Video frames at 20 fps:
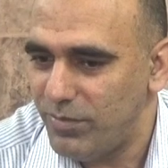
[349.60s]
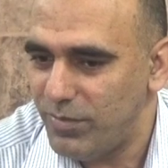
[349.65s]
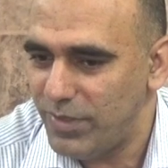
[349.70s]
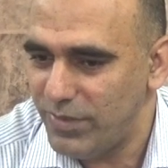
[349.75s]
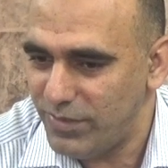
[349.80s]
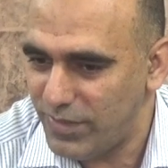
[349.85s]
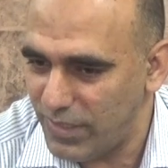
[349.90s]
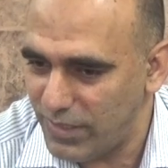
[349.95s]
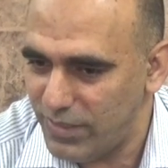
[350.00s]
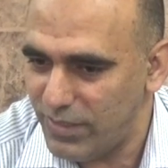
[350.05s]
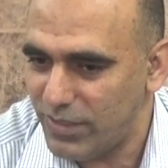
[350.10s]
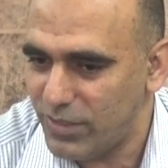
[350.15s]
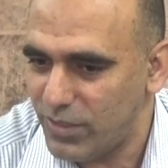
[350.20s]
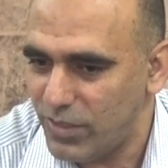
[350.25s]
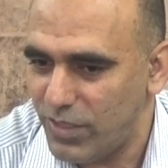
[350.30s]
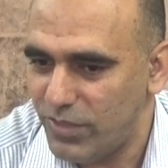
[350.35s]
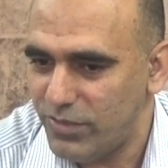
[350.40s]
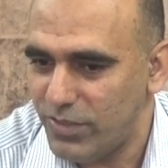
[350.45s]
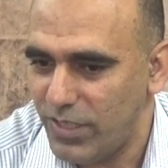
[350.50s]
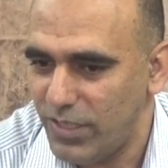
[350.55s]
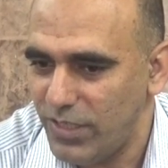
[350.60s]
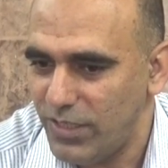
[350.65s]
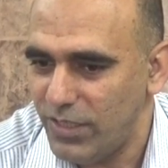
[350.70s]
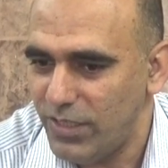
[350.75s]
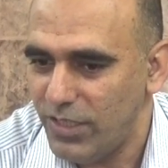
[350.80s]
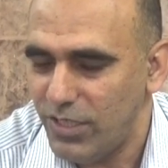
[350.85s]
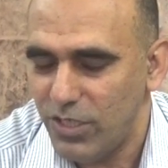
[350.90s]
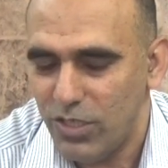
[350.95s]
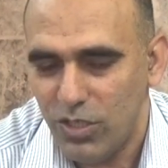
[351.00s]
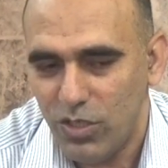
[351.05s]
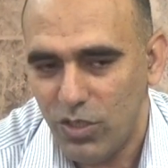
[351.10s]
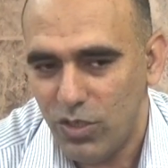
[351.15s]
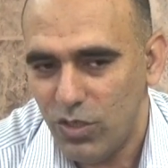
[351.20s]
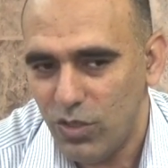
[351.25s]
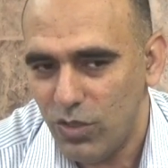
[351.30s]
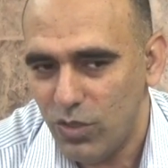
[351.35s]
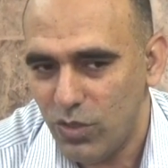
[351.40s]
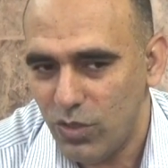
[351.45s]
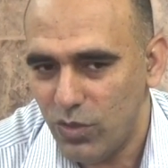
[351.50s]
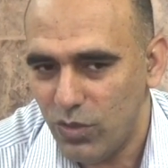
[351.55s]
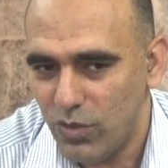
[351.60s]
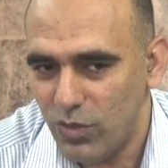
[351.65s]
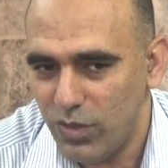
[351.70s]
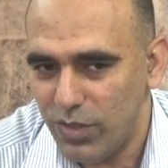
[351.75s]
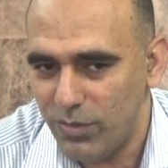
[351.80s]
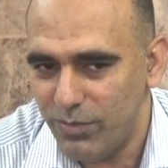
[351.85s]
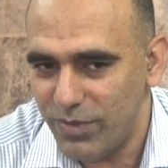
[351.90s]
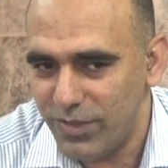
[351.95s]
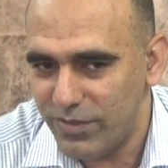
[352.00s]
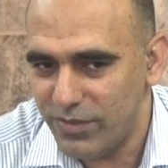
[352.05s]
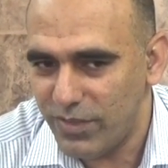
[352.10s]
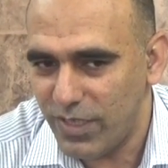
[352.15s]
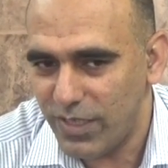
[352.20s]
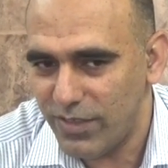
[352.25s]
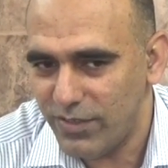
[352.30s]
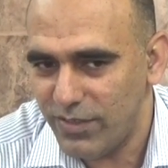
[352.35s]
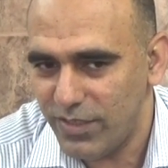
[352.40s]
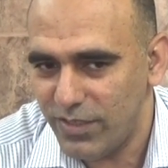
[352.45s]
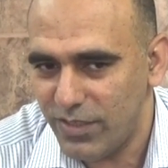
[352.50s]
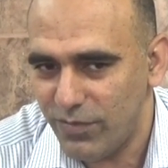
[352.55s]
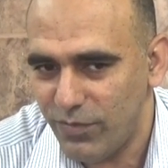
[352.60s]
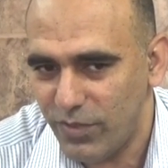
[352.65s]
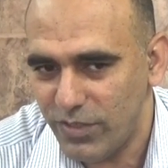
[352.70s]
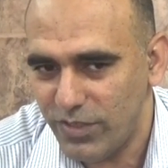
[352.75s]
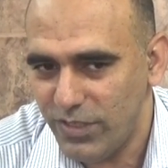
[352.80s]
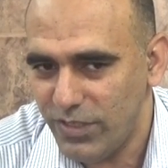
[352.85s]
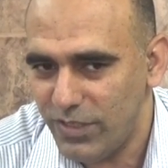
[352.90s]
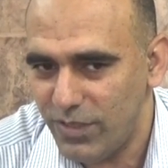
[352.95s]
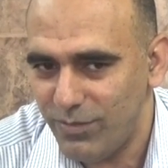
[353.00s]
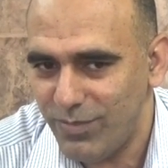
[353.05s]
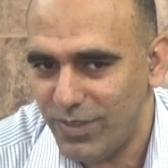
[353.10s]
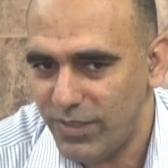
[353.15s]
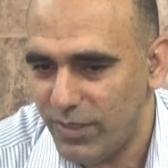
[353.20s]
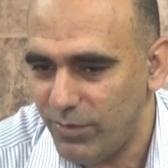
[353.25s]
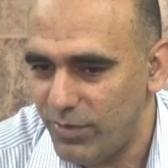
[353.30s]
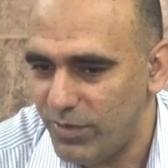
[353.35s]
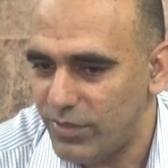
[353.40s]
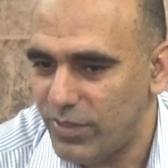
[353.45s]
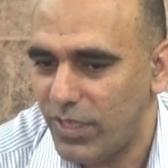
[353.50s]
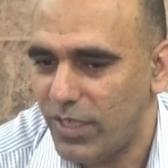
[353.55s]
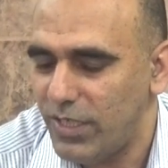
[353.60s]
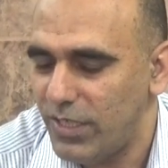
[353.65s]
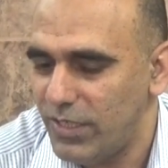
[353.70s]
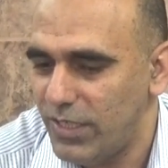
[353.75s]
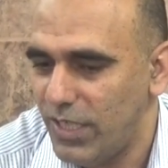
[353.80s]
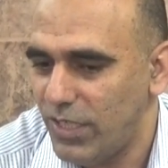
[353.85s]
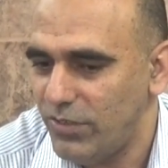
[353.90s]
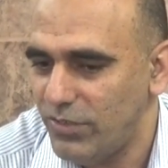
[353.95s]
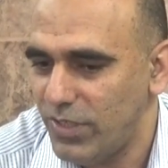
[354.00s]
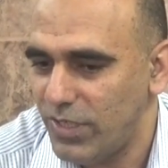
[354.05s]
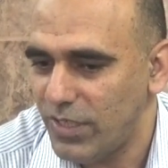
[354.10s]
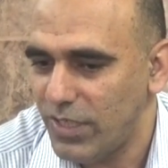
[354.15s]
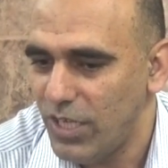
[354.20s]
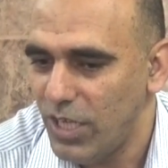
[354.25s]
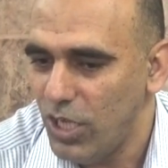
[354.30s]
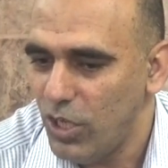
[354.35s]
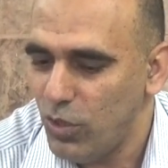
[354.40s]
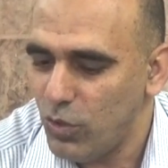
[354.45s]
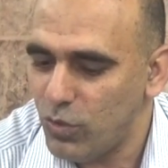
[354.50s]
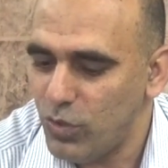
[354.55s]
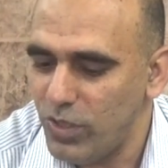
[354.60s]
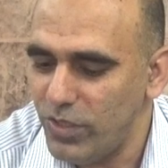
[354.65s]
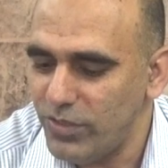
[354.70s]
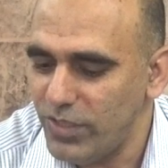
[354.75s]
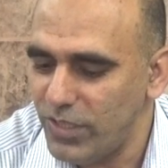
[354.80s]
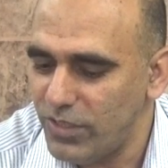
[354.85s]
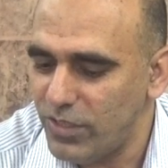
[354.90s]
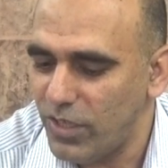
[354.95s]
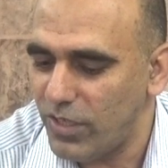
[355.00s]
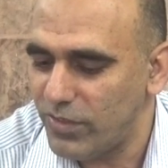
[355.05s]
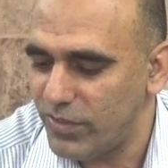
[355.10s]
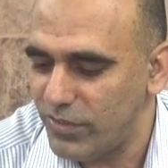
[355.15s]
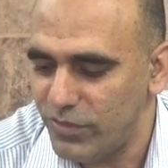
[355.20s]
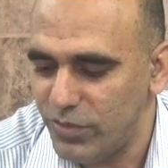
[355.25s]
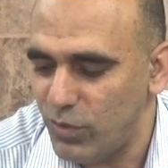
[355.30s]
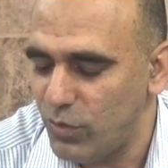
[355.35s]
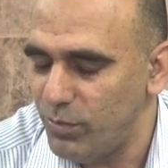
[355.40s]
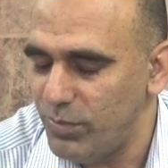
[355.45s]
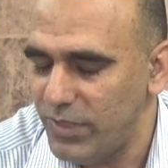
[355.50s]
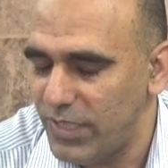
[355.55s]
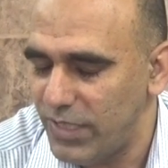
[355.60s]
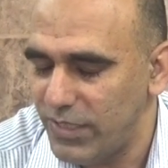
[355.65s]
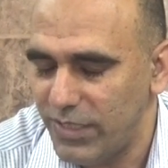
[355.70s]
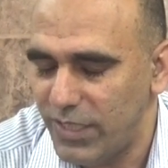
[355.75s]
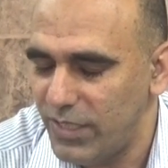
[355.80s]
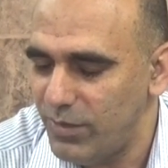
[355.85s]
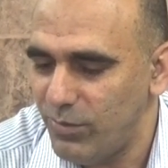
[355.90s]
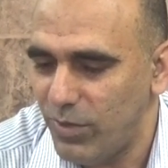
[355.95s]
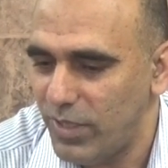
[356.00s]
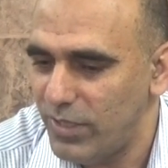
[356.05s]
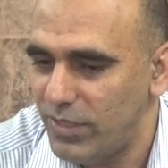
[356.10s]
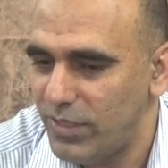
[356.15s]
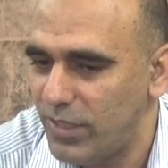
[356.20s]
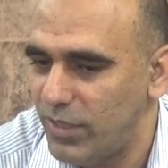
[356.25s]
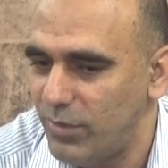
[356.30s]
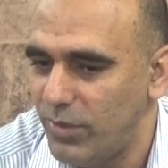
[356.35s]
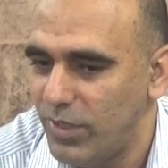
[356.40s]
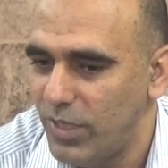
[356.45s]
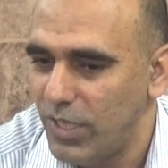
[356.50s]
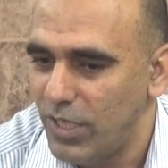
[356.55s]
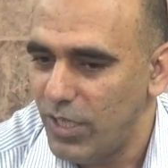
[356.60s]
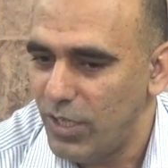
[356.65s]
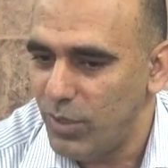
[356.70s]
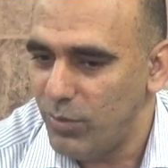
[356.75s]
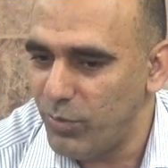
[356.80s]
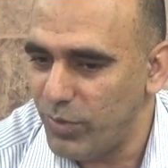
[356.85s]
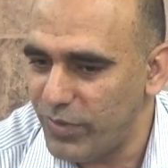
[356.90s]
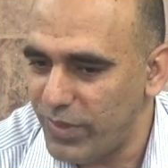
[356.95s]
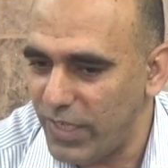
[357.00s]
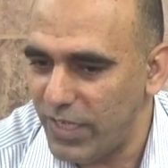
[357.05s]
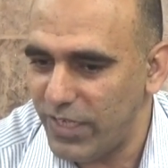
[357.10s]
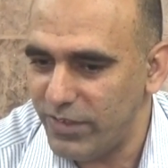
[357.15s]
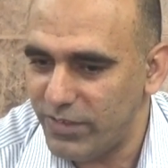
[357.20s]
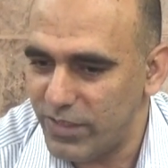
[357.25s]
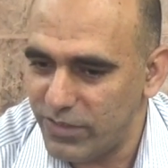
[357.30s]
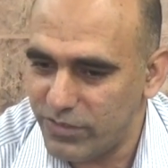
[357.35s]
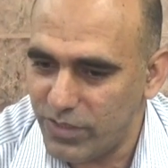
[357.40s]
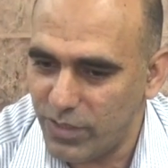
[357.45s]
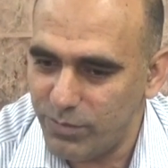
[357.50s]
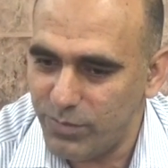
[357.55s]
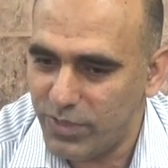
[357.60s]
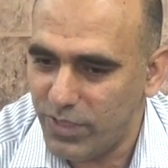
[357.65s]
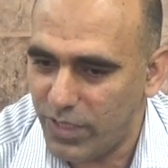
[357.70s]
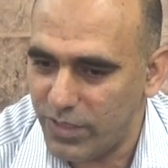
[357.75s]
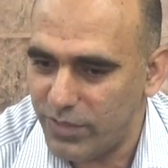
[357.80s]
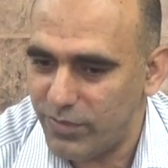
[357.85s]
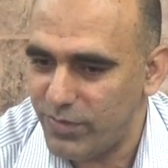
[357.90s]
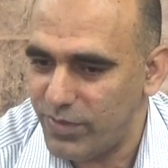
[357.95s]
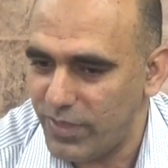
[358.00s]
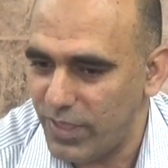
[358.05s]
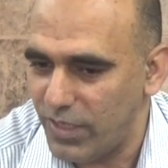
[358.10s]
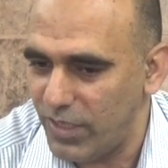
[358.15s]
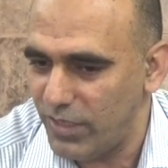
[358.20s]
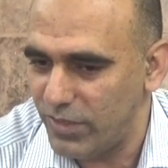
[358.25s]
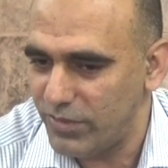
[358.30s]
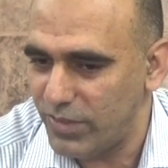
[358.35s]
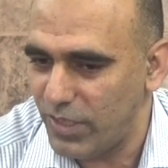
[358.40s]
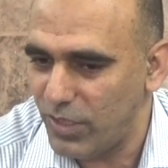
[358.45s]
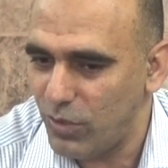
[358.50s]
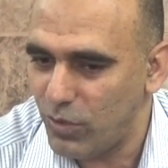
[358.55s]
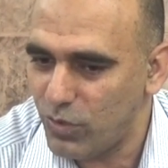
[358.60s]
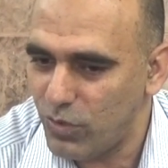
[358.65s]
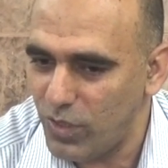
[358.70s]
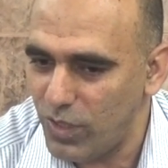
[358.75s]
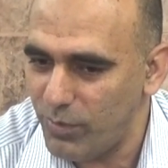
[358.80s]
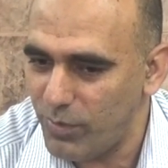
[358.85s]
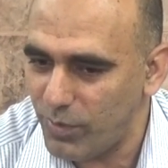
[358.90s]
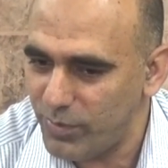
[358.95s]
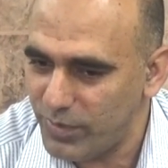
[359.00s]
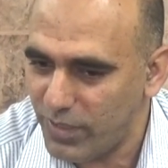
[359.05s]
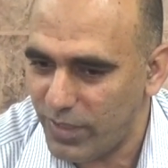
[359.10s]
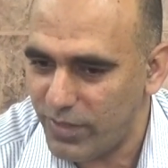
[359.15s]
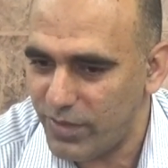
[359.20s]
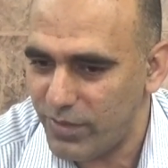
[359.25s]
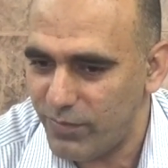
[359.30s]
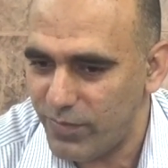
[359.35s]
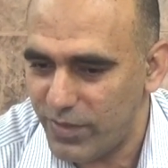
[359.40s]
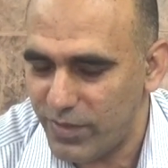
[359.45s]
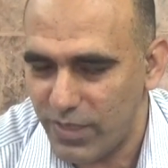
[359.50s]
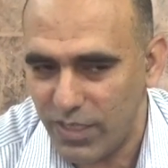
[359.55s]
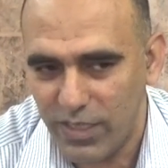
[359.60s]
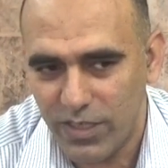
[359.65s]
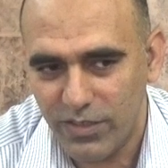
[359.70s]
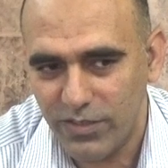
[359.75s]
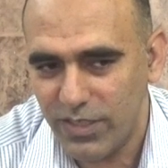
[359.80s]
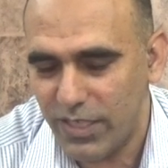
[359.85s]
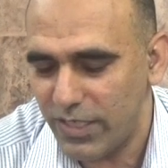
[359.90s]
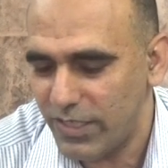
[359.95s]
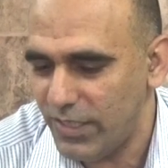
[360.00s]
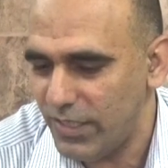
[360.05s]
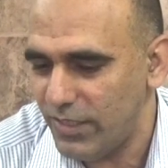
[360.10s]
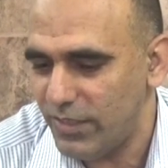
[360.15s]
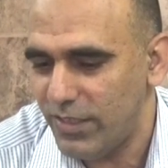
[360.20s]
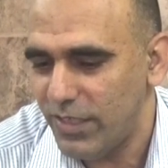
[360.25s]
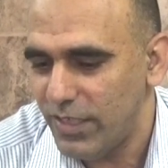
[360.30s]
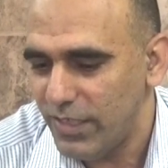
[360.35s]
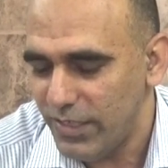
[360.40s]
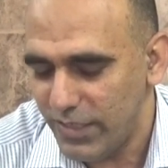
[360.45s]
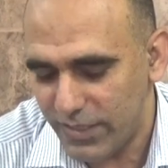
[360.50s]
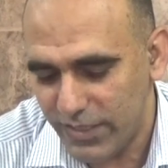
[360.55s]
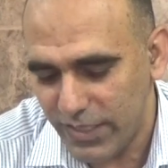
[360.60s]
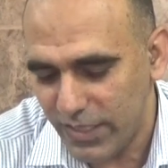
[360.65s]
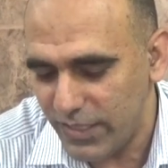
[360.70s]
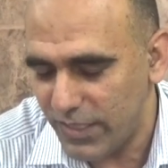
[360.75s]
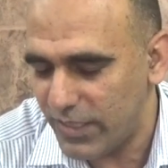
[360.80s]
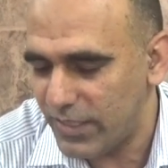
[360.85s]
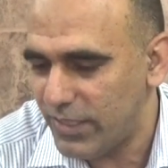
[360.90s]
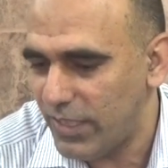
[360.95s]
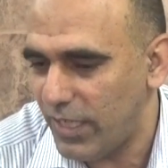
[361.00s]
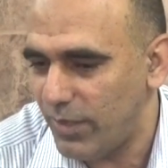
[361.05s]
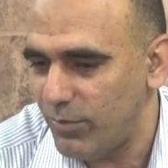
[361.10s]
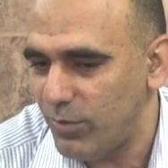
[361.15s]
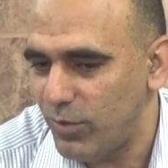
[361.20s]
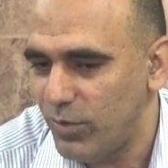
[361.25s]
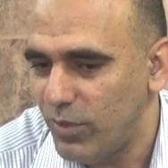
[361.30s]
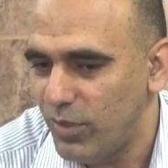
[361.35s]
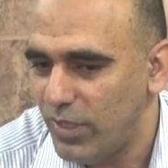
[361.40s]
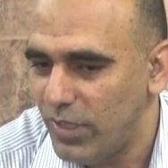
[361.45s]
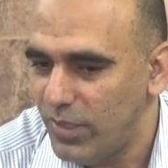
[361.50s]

بنجدد كل شيء واللي من الساعة 6 فاتحين المطعم لساعة 11 وكل شيء طازج يوميا يعني ما عندنا مثلجة عشان بتحط في الثلاجة وكل ما بتحط في الثلاجة أكيد يتغير طعمه